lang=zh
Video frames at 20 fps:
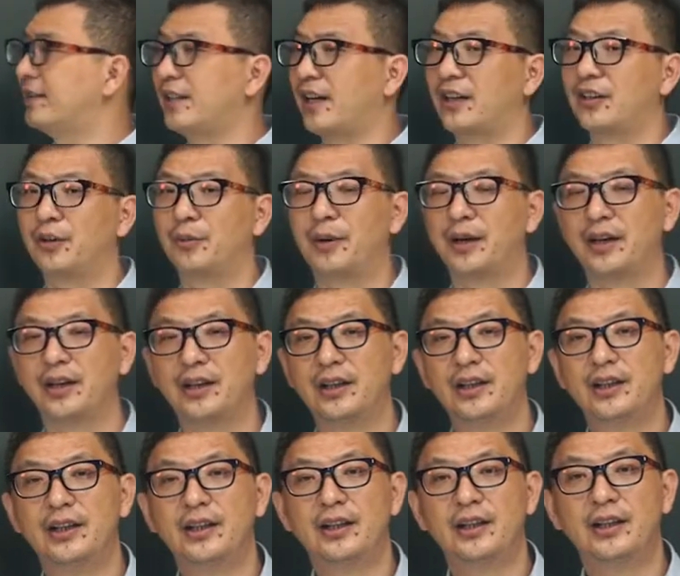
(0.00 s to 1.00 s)
这样可不可以？
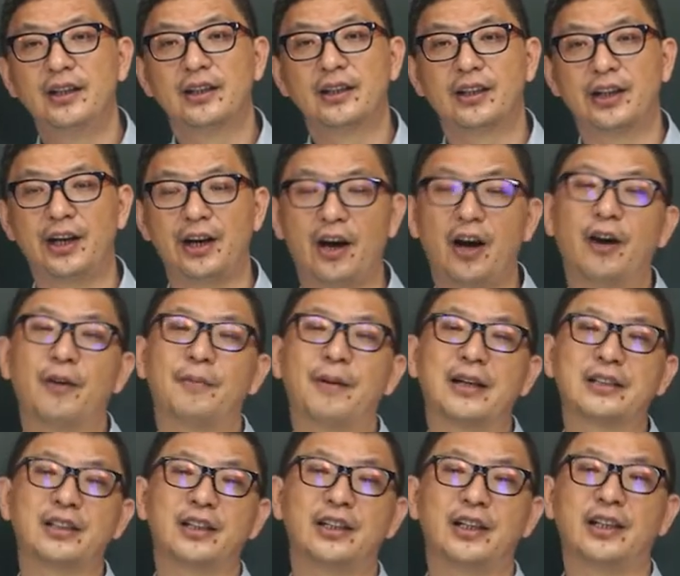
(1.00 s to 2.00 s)
可以哈，把
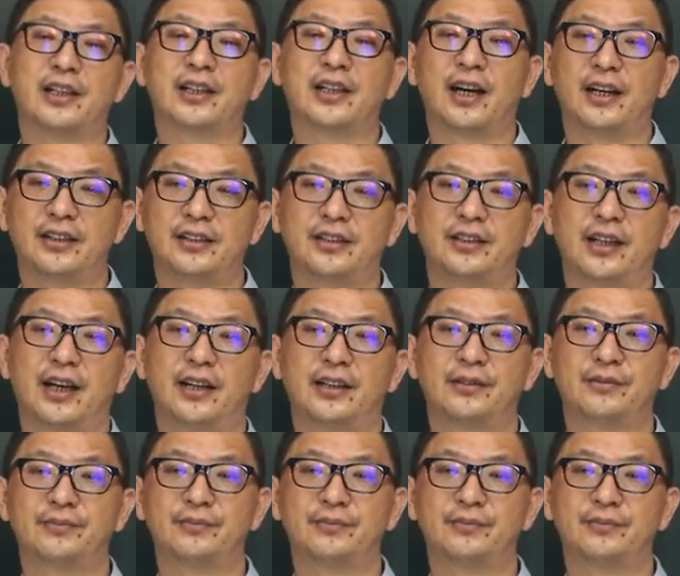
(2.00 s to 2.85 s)
这里看一下。